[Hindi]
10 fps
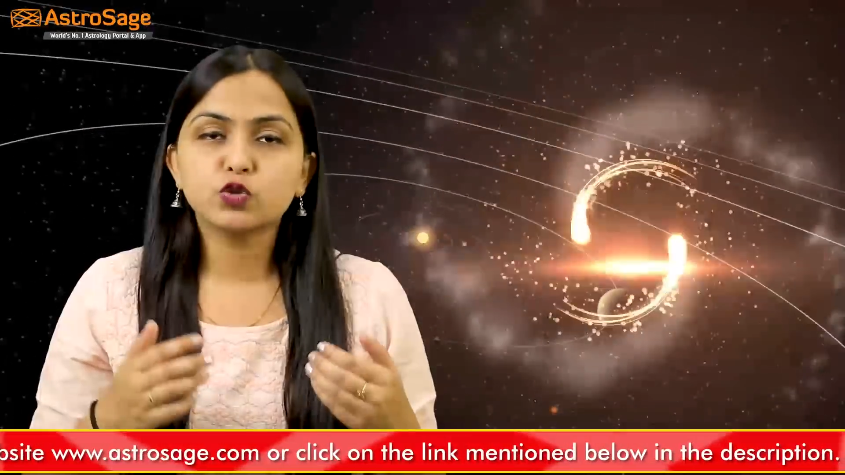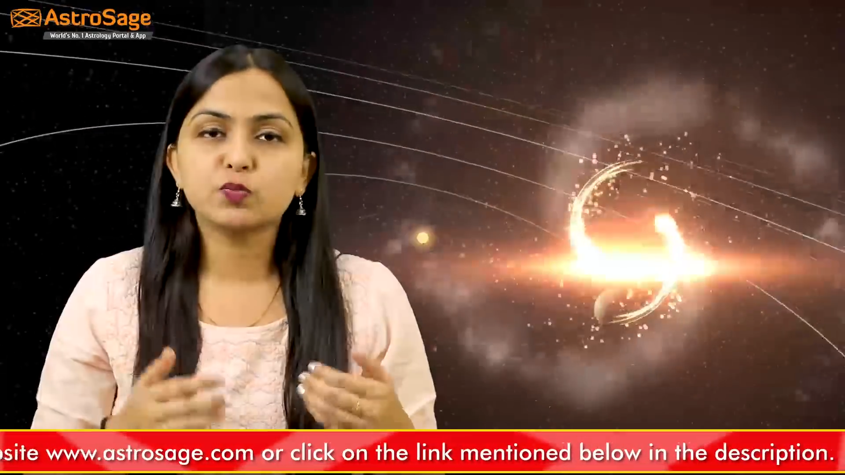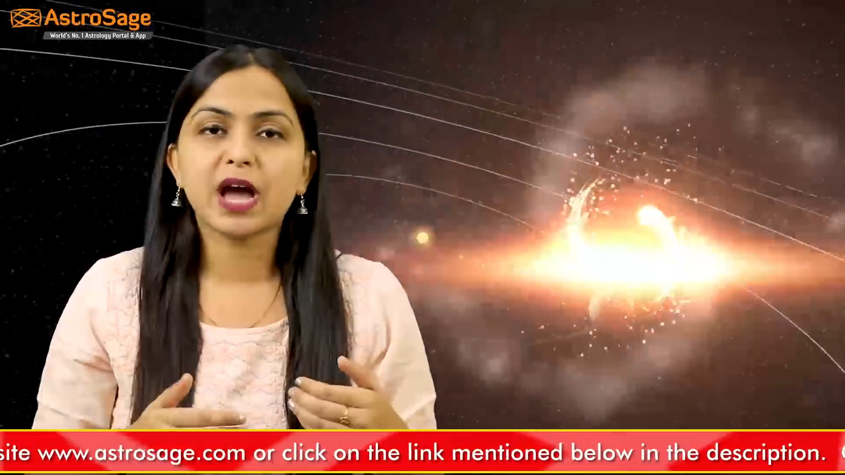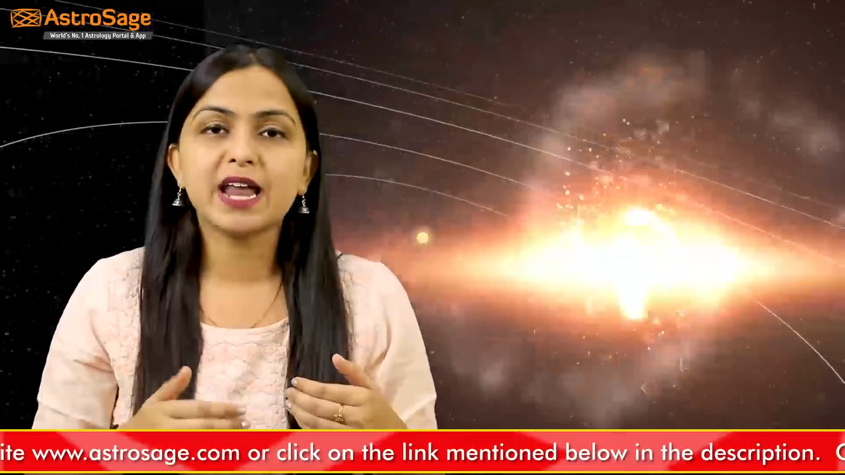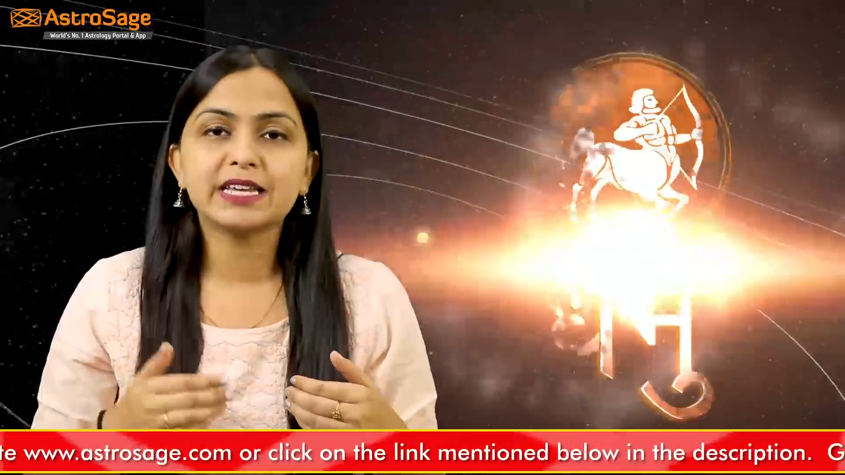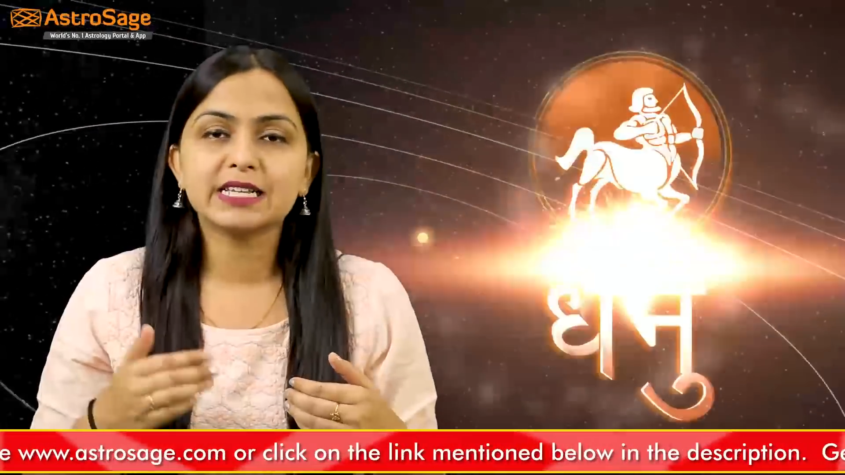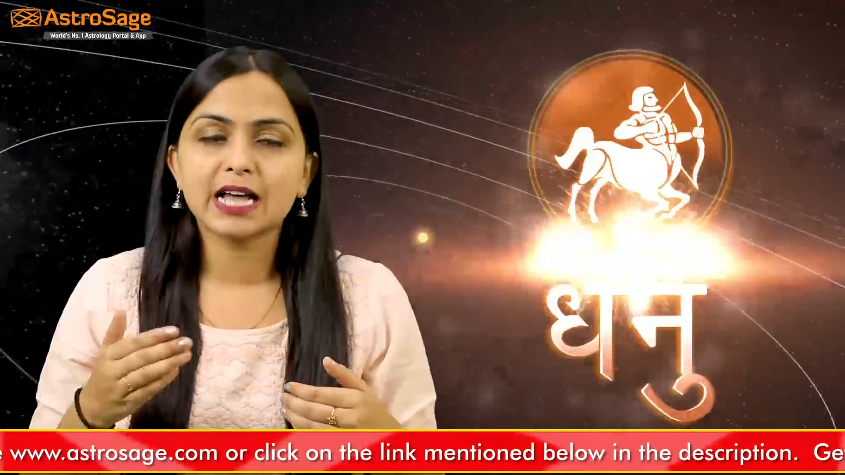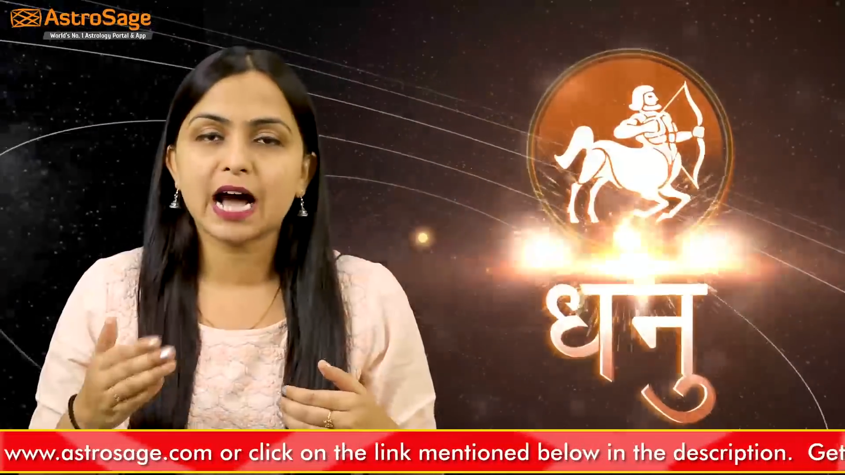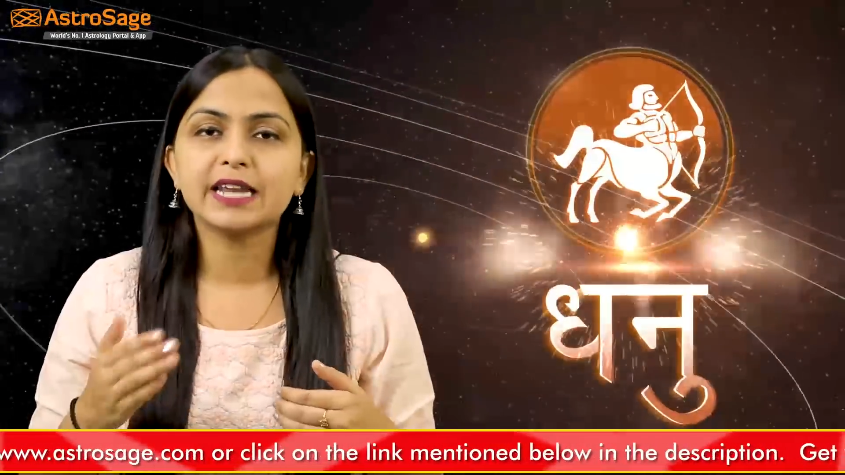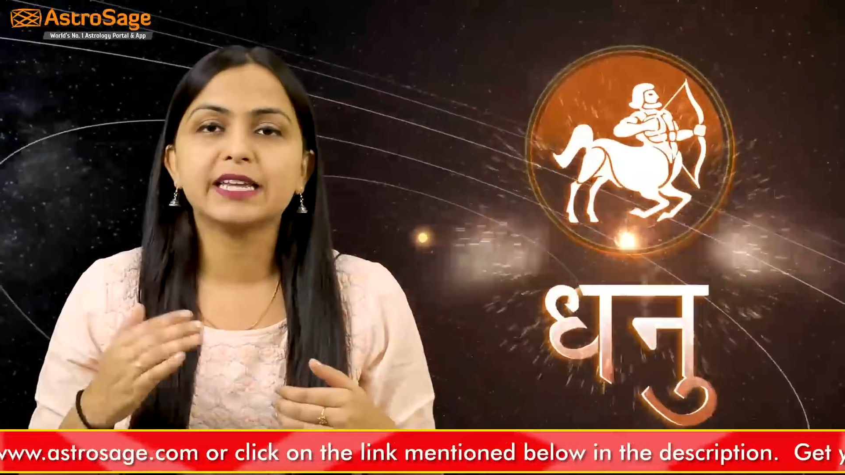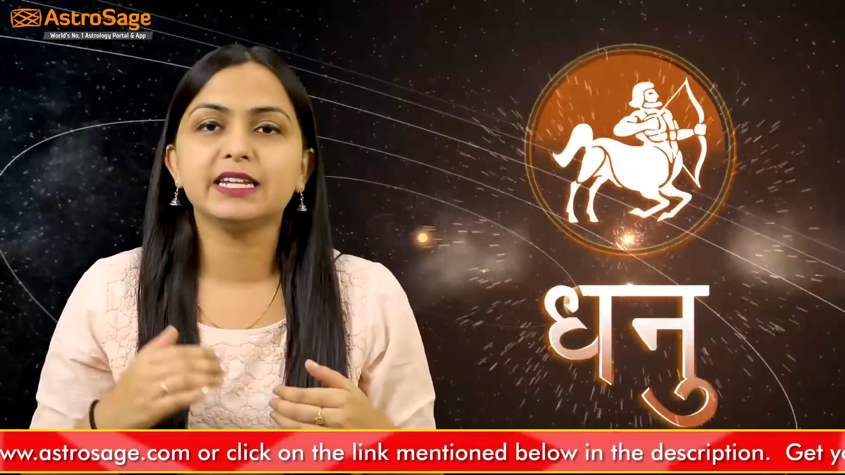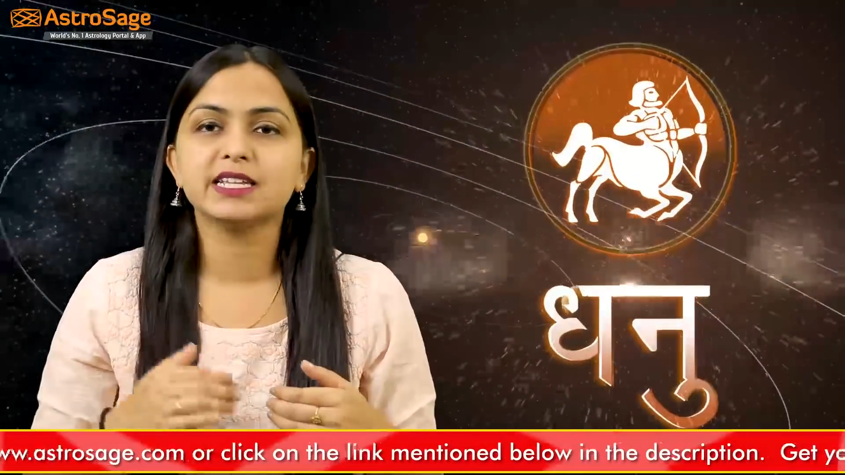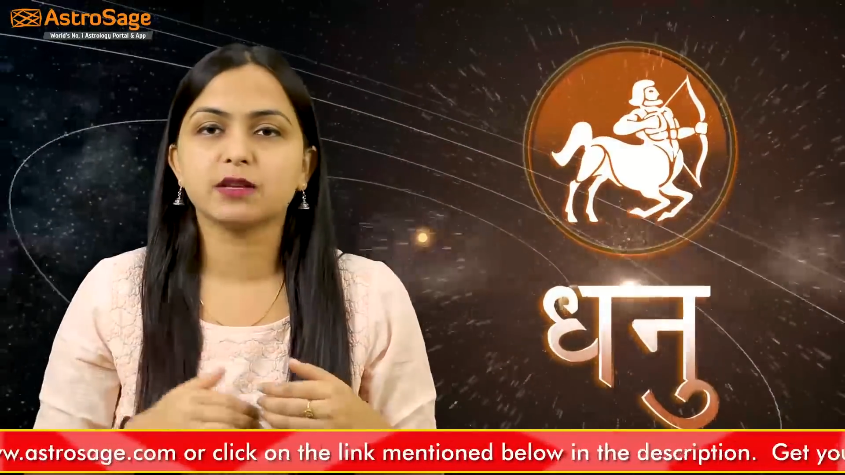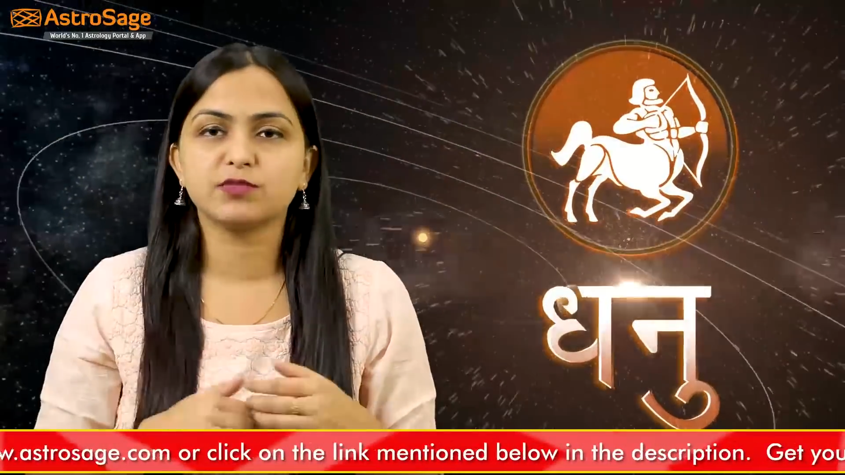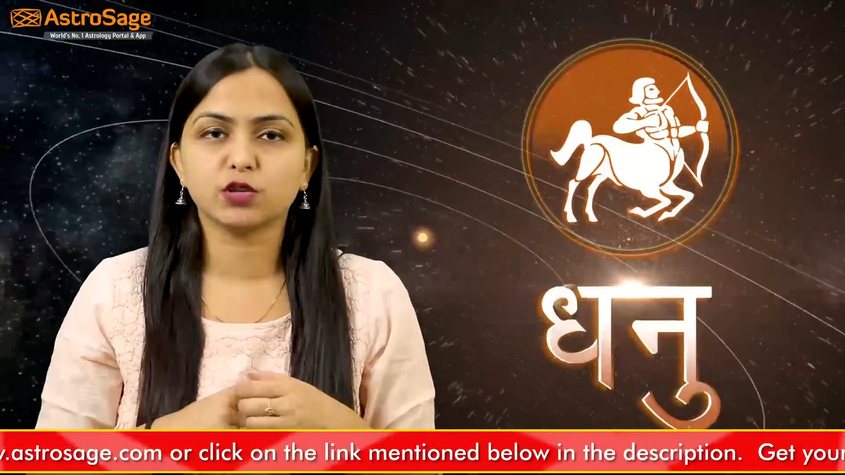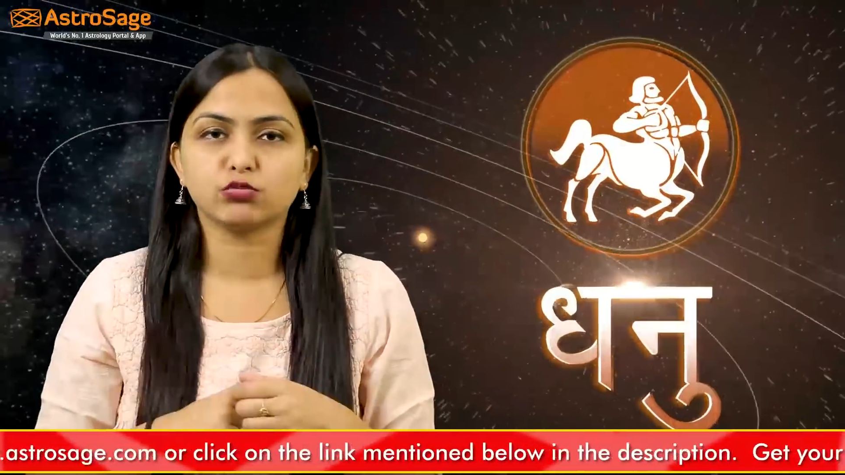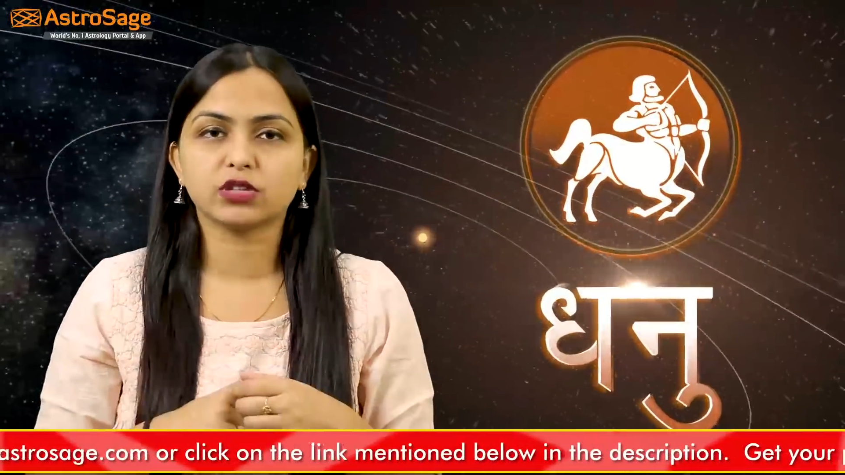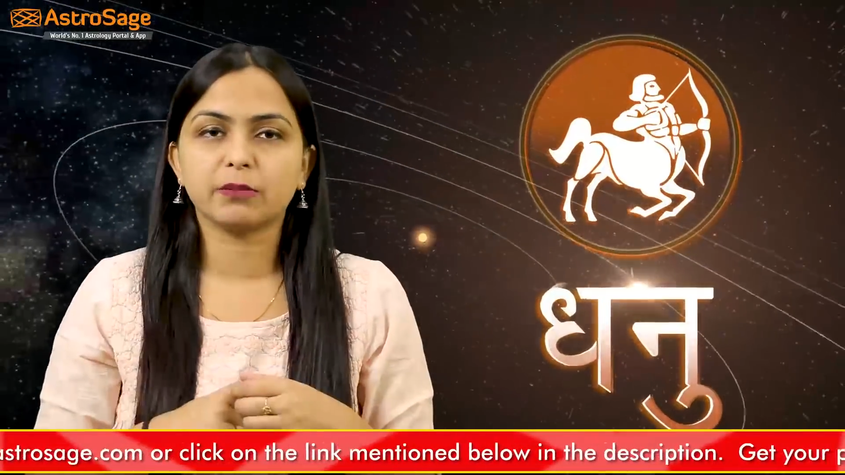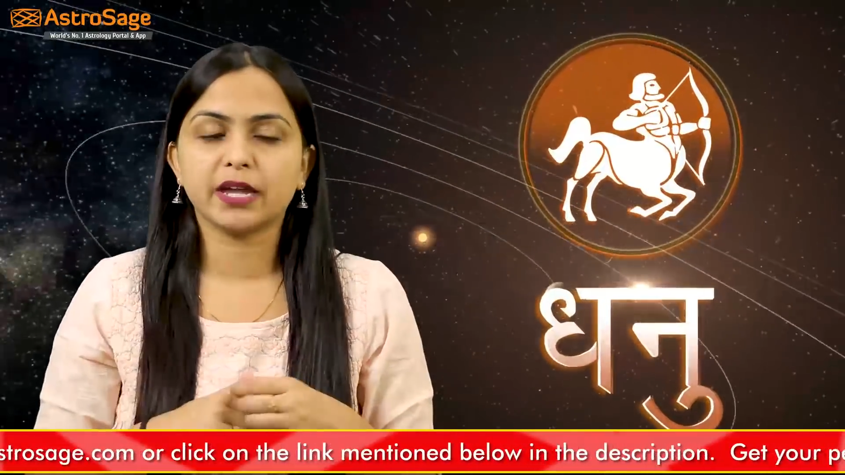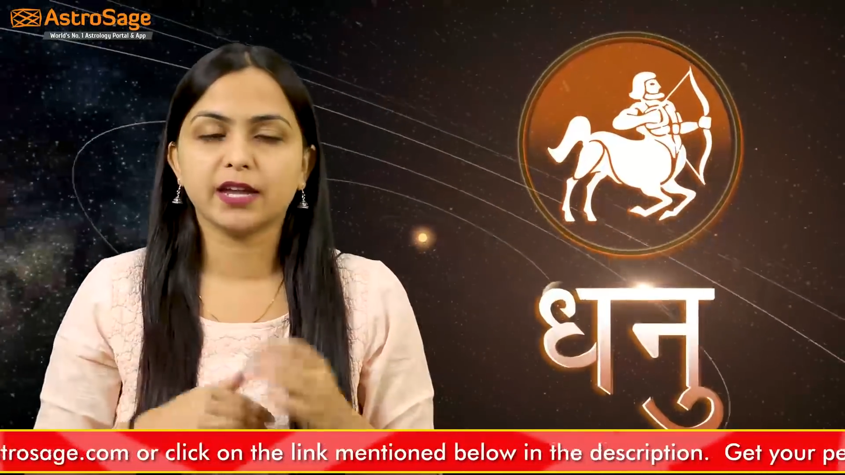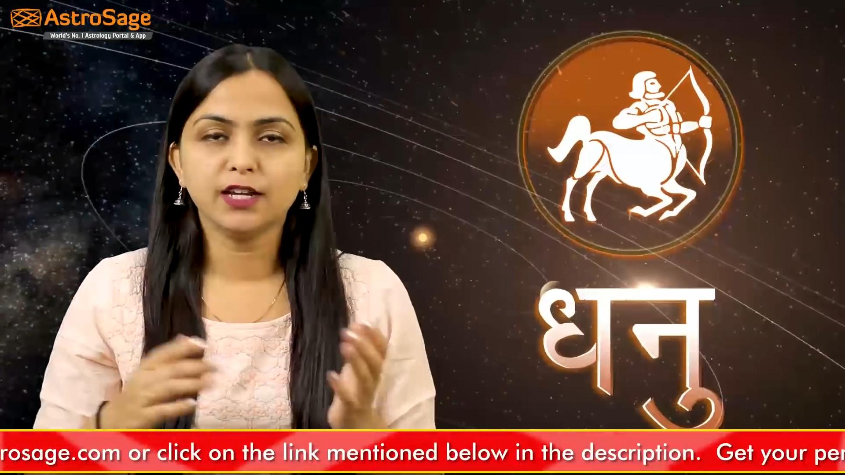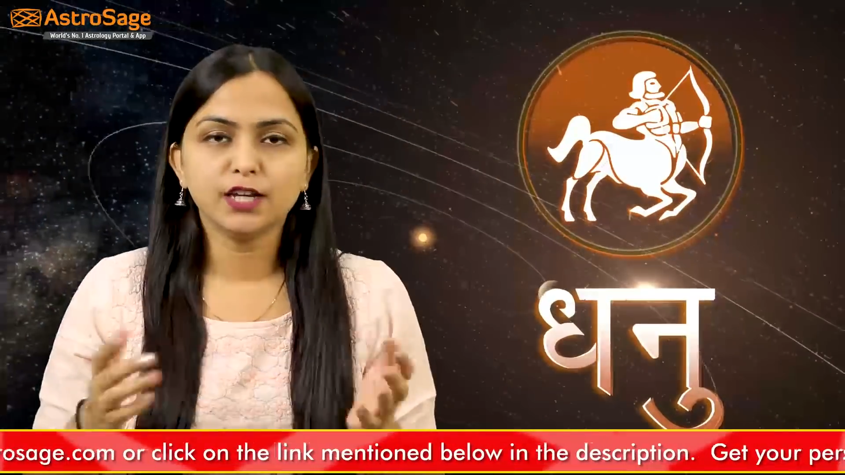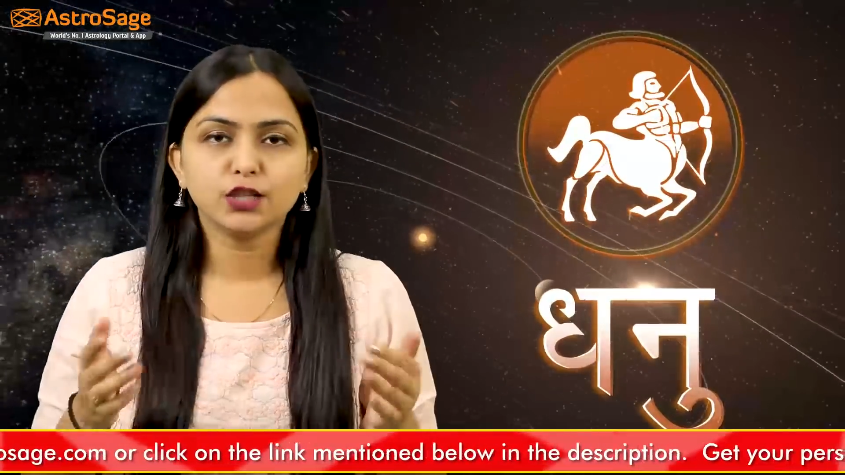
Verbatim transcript: उस प्यार के इजहार के लिए सबसे उत्तम है